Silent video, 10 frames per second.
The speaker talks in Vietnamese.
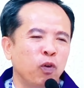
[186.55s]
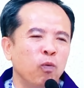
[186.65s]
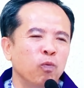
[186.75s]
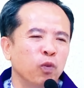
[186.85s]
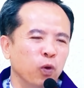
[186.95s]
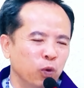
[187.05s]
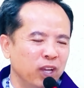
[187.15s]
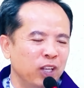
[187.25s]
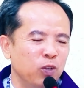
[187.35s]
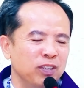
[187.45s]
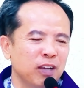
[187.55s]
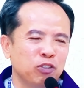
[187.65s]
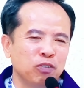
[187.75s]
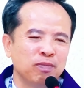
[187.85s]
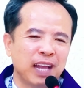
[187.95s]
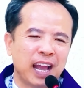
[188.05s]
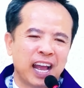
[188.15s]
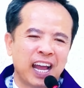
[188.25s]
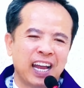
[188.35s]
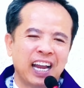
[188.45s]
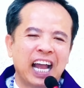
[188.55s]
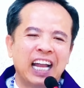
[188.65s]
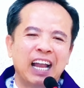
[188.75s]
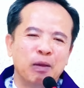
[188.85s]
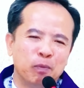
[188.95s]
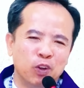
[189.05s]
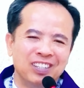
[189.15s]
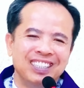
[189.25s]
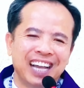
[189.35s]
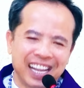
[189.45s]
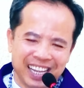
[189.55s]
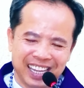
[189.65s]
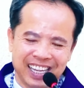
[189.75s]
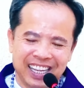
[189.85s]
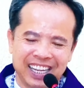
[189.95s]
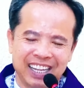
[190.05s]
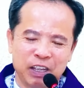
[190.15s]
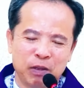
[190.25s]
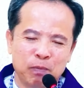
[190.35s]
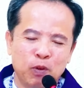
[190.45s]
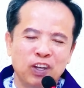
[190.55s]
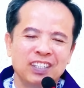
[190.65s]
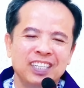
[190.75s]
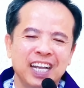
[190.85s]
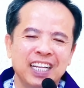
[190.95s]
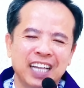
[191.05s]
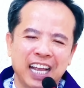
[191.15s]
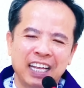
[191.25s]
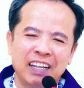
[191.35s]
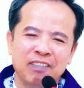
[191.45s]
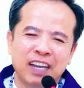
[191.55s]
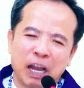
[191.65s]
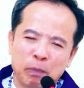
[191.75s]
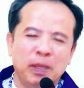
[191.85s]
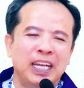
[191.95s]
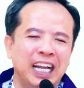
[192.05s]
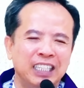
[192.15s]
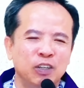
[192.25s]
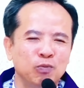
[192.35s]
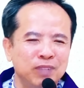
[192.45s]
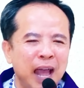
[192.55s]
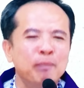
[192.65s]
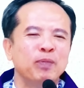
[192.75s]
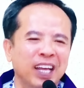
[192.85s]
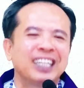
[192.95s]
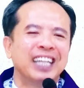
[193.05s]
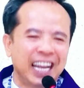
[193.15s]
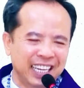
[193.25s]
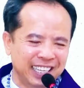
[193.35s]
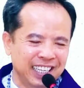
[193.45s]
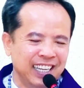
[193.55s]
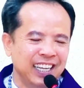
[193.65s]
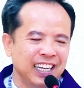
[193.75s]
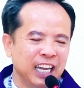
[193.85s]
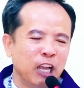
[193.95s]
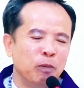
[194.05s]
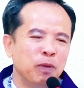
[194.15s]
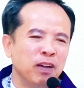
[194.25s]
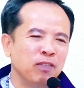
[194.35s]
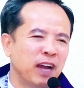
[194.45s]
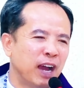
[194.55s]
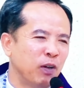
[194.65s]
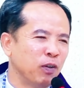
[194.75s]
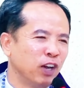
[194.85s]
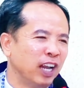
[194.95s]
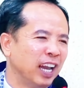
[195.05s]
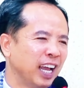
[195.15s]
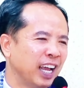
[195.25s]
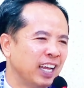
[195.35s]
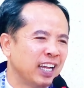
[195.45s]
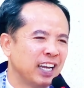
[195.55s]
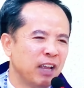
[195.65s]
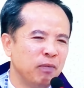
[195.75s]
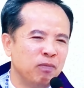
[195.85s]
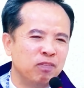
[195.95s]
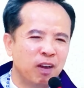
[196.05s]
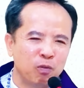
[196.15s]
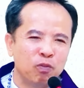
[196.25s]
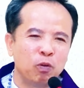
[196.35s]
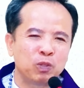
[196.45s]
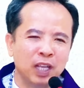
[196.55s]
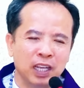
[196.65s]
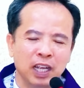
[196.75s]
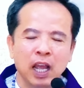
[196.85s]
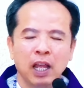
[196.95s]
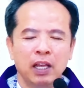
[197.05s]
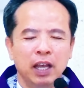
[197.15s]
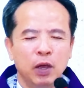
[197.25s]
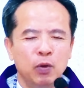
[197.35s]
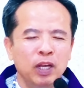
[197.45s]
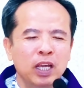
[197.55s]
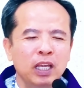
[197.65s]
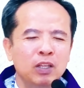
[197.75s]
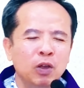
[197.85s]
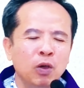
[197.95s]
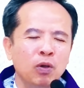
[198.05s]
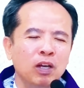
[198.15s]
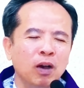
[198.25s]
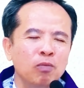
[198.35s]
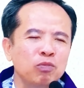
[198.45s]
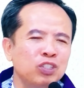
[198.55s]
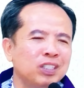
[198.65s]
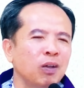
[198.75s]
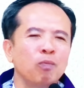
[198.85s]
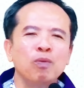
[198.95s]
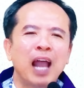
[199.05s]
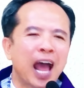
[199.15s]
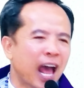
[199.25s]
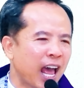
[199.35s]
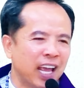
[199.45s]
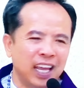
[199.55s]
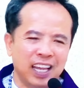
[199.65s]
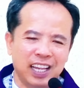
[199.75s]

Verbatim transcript: phụng vụ Kitô giáo chúng ta lại là mùa chay mùa chay thánh và đặc biệt là trong tam nhật thánh để bước vào gọi là đêm vọng phục sinh nếu đức Kitô không sống lại